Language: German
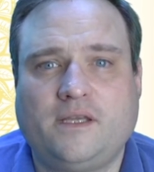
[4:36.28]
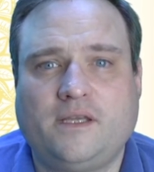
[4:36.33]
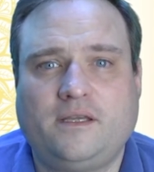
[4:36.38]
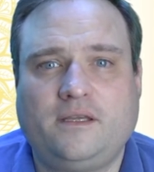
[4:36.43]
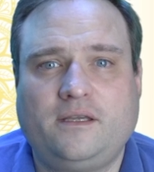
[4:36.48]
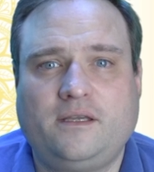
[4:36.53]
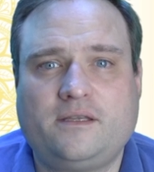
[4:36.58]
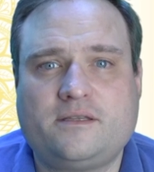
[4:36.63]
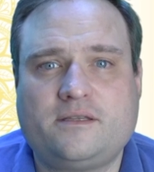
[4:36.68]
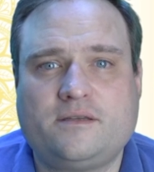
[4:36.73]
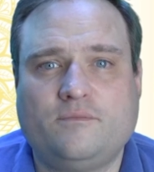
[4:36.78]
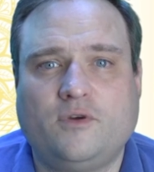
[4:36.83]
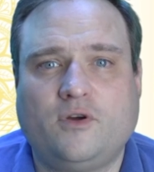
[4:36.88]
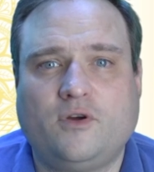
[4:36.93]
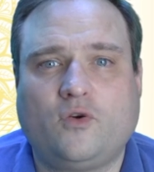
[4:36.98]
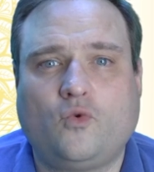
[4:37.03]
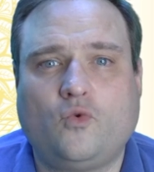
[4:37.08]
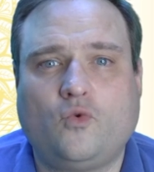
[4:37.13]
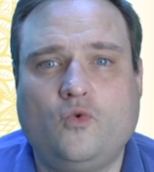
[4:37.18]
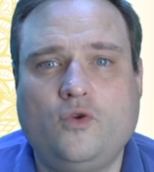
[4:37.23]
jetzt immer
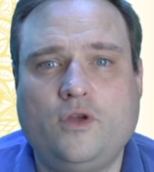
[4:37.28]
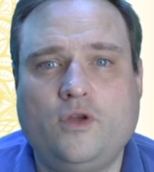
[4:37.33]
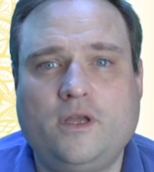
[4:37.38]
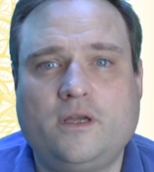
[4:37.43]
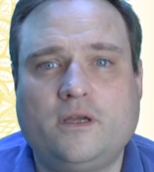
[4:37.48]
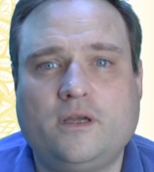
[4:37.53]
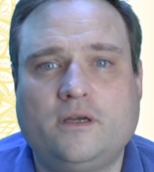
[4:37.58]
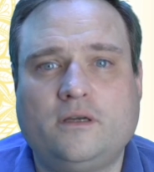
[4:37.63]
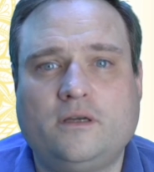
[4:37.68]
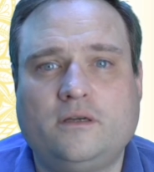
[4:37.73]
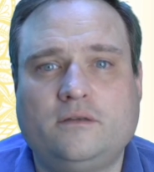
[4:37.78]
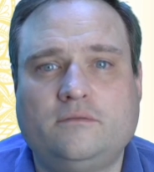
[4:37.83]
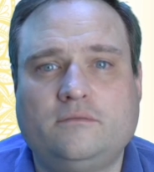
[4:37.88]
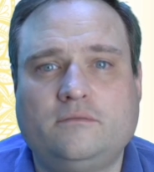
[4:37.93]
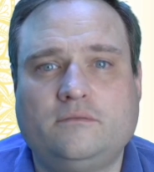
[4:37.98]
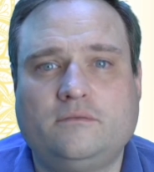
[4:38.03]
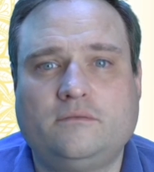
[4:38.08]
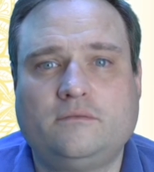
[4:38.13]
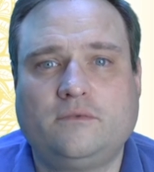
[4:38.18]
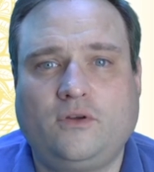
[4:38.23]
ruhiger
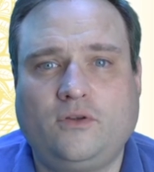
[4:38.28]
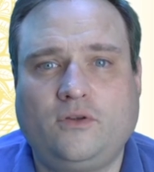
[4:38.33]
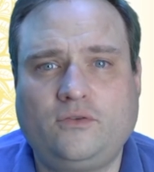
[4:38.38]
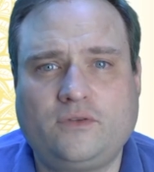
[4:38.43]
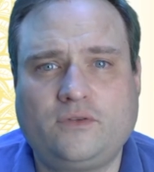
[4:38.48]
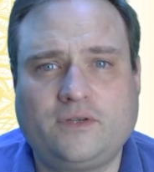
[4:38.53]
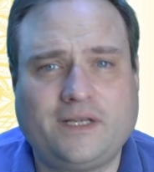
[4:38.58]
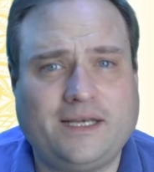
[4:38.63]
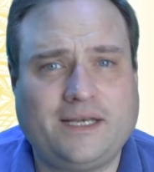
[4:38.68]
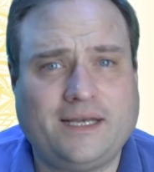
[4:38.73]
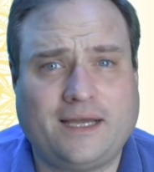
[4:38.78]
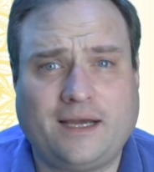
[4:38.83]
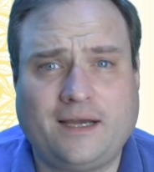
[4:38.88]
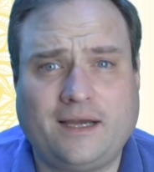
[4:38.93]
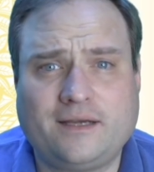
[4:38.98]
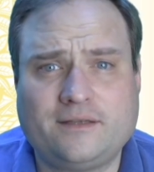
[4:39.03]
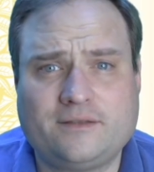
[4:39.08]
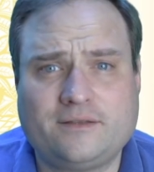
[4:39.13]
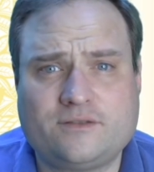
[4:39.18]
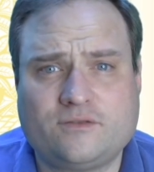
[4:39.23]
und
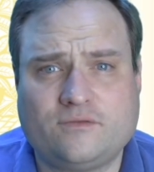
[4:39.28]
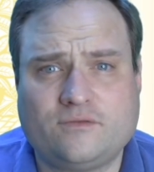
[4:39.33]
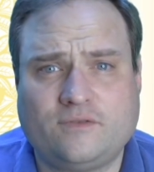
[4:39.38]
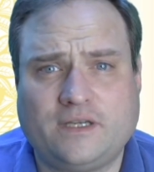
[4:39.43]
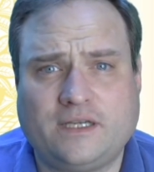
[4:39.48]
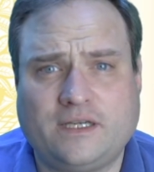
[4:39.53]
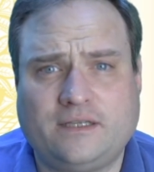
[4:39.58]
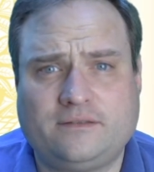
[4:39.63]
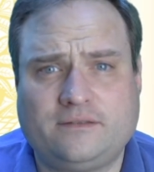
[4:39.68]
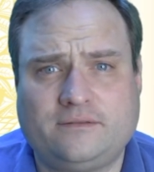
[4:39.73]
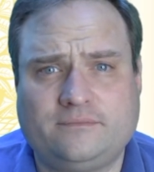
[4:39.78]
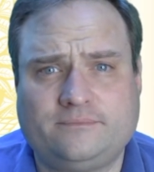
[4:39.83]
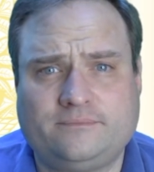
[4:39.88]
klarer zu werden.